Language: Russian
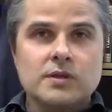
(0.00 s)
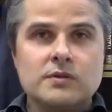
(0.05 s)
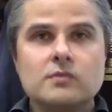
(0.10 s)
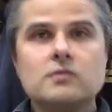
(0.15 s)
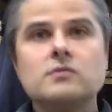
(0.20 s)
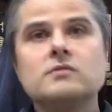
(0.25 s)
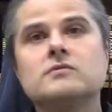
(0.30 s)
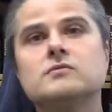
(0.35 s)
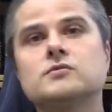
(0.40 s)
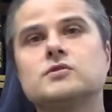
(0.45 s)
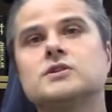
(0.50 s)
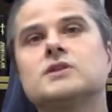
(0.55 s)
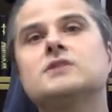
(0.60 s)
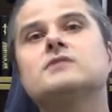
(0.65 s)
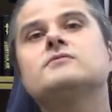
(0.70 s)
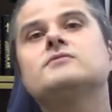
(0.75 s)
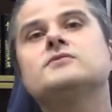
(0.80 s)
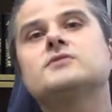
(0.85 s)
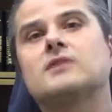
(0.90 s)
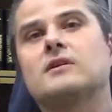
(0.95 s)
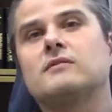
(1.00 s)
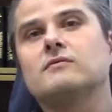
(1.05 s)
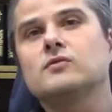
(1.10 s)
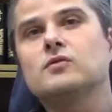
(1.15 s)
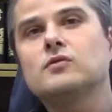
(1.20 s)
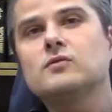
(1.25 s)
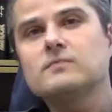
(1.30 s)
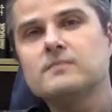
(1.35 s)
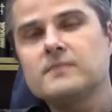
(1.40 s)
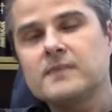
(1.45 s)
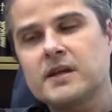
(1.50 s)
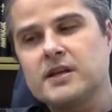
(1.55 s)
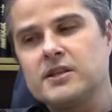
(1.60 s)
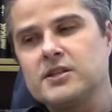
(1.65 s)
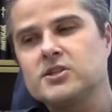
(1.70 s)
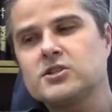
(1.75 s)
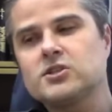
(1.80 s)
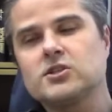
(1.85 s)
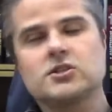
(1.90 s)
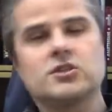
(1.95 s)
Но уже все равно,
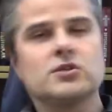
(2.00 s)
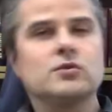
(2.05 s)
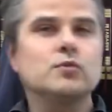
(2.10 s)
конечно же,